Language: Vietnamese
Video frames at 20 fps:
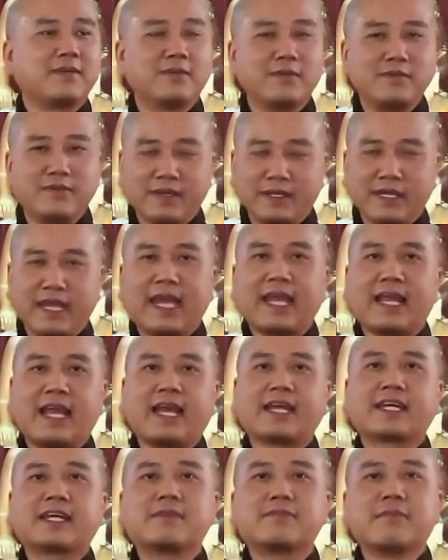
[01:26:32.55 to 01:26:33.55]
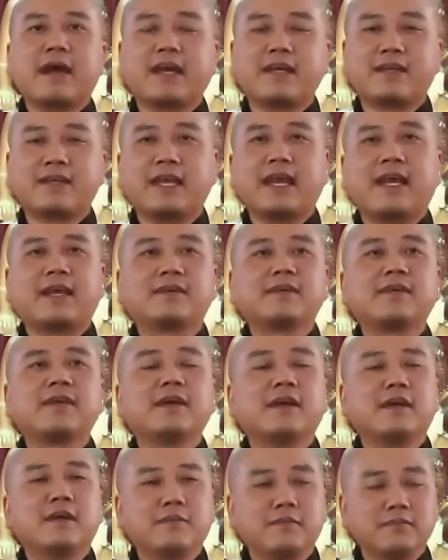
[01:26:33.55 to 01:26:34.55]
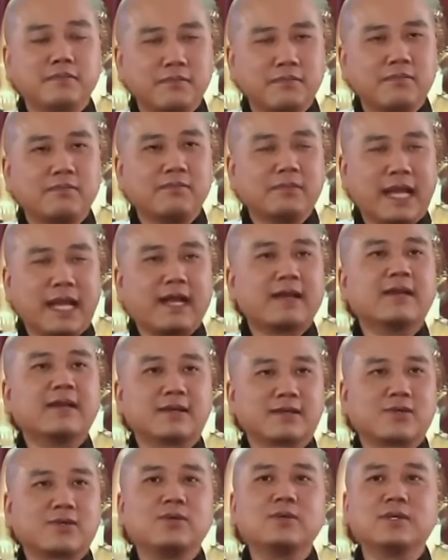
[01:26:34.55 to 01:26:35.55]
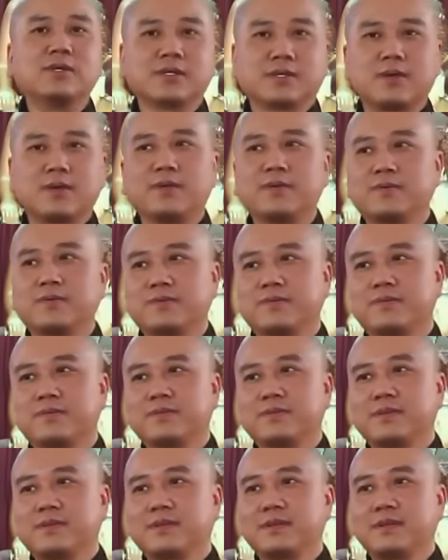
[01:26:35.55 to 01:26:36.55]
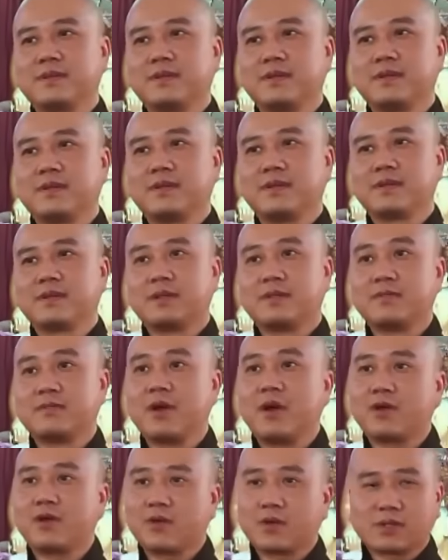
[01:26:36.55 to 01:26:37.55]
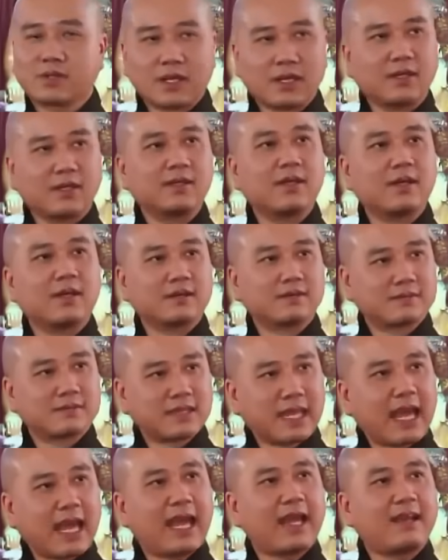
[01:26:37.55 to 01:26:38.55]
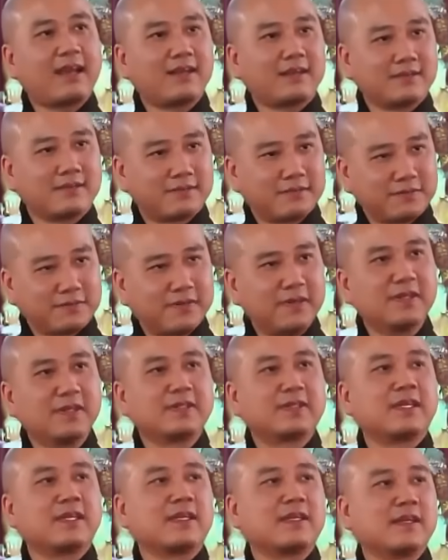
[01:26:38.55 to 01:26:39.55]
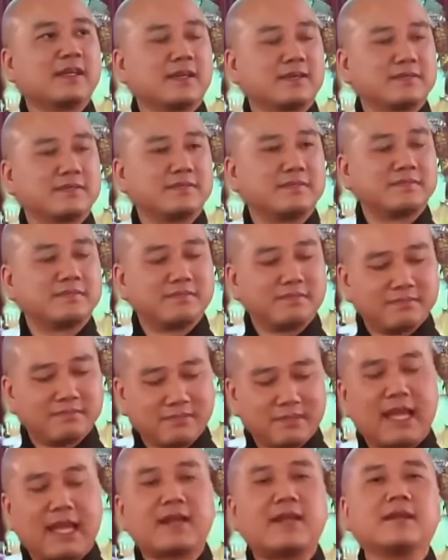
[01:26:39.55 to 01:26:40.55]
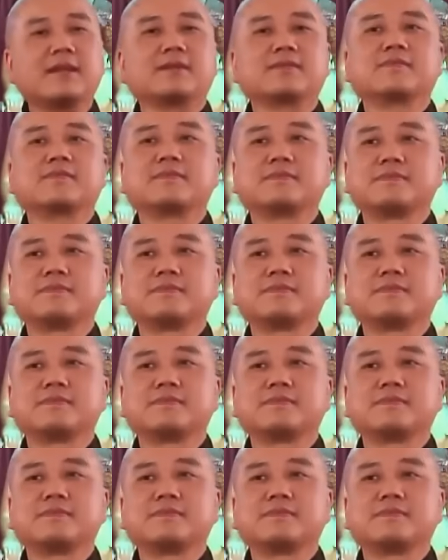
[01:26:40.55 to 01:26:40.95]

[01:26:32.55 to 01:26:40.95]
Quý vị nghe lại cái bài giảng năng lực của người tu, trong đó có tự lực, tha lực, phương tiện lực, năng lực.